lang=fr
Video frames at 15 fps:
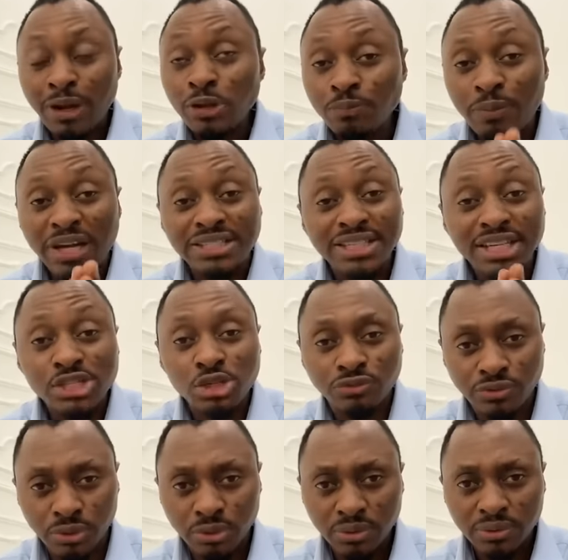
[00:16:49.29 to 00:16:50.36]
pas une partie des
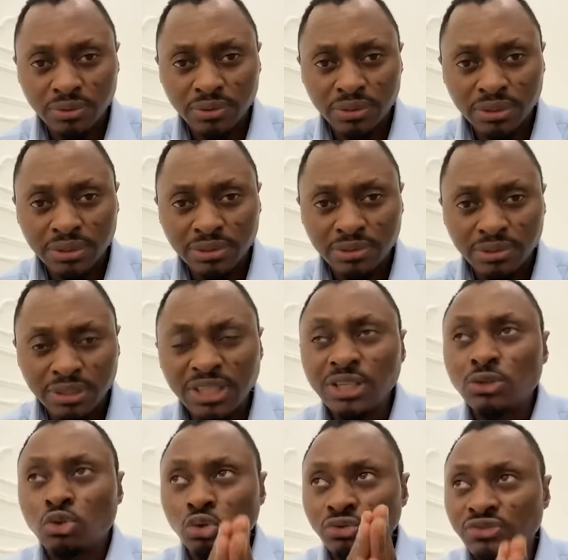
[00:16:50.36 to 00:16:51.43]
cheveux.
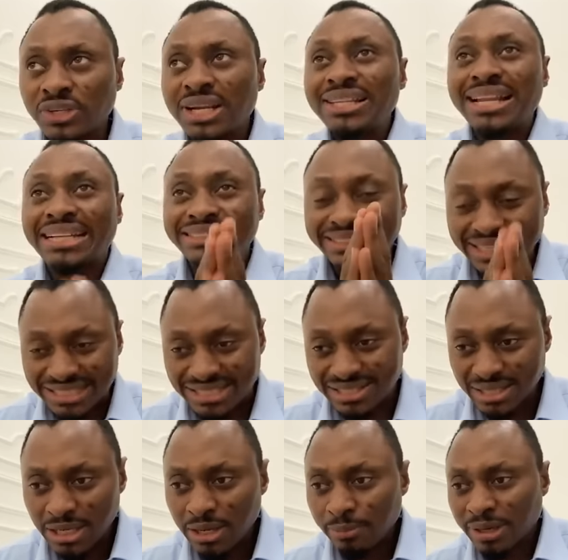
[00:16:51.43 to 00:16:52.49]
Il couvrait la
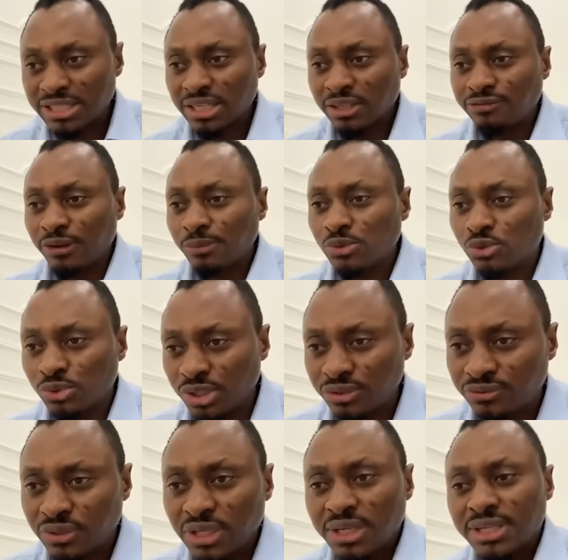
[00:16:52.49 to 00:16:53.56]
tête. Parce que les femmes
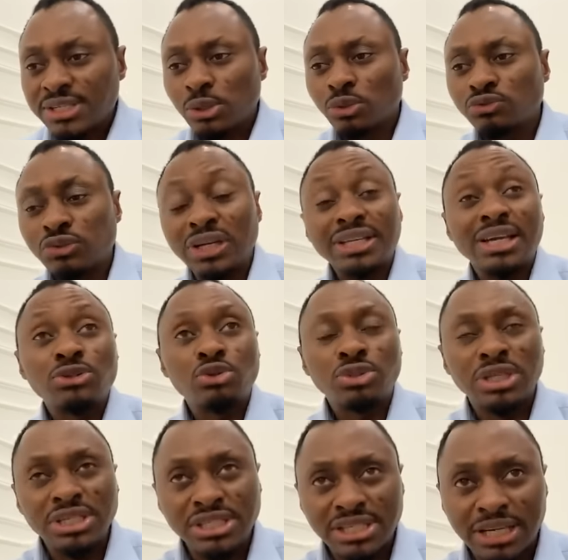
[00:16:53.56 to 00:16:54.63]
juives, c'est le voile qu'elles
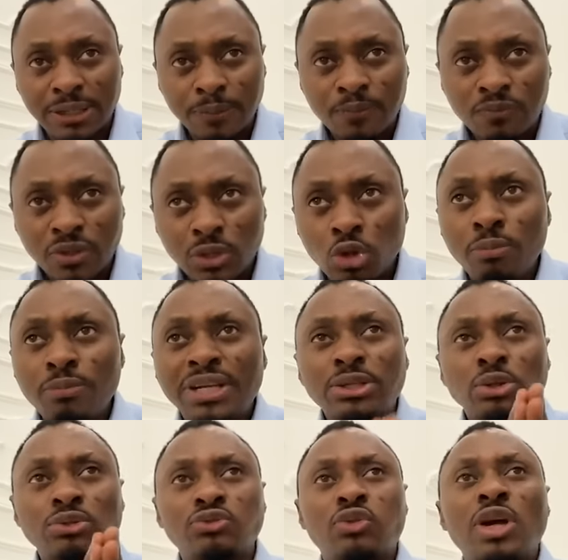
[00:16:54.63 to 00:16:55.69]
utilisaient. Et on
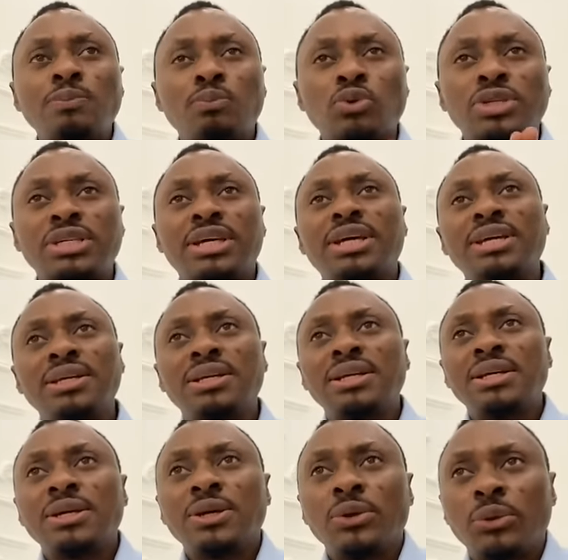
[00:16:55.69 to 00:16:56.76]
mettait le voile pour que
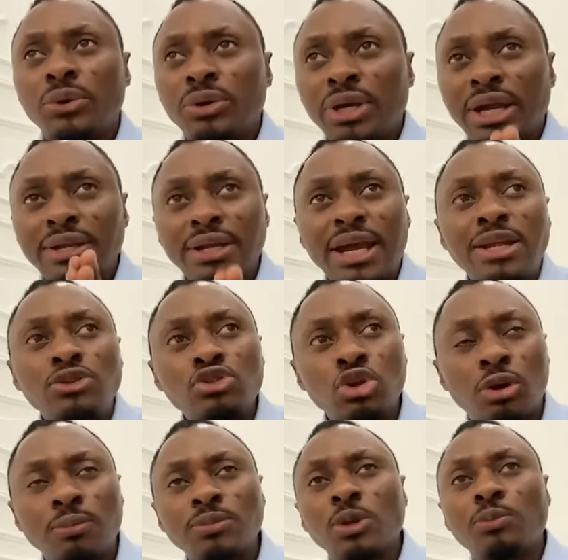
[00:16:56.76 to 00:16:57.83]
euh, un
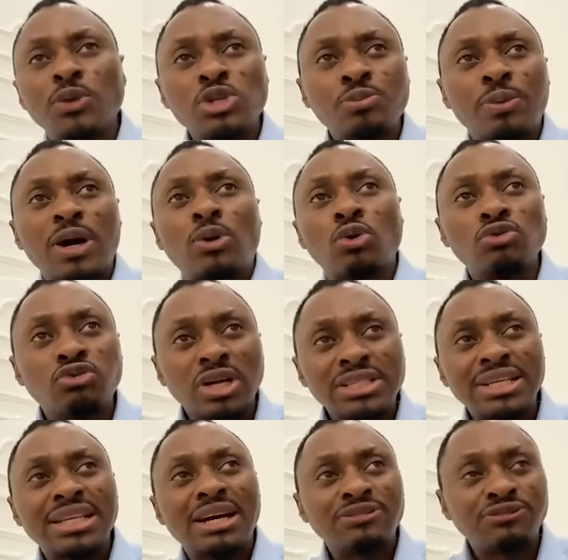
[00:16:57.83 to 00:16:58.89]
homme ne puisse pas
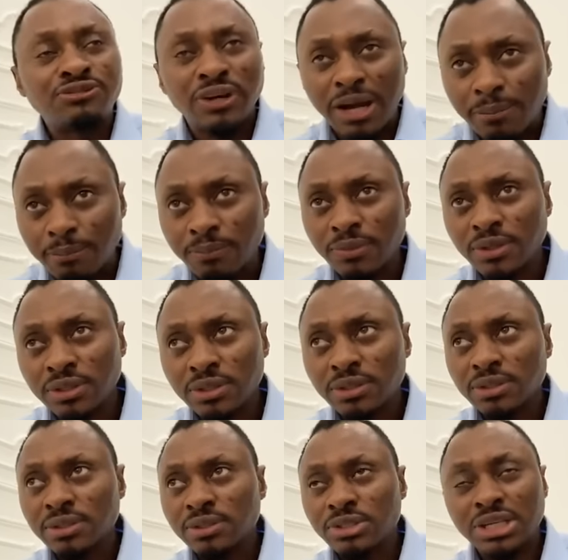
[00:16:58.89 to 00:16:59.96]
convoiter la femme
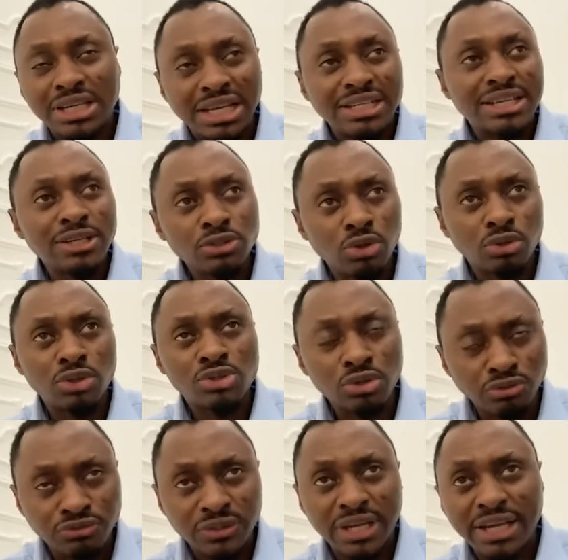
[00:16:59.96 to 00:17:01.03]
de quelqu'un d'autre, de
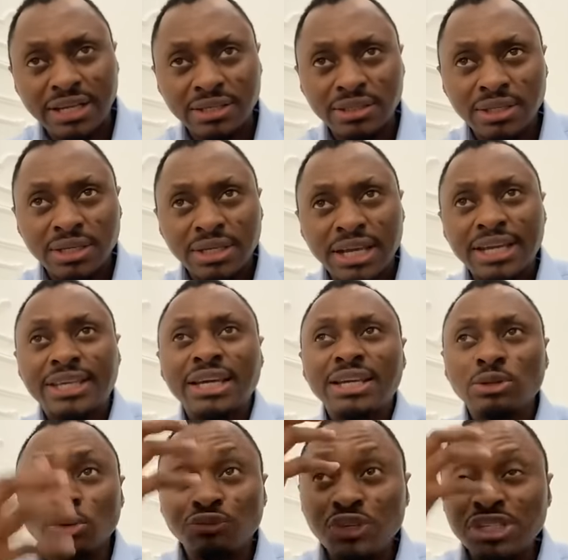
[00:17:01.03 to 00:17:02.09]
son frère et
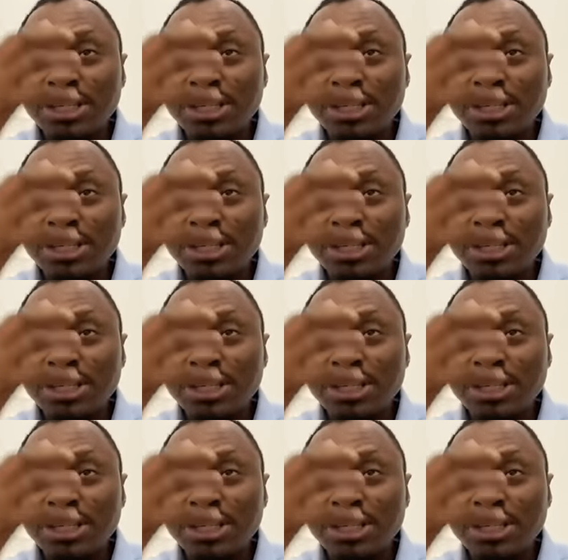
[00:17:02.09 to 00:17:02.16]
que le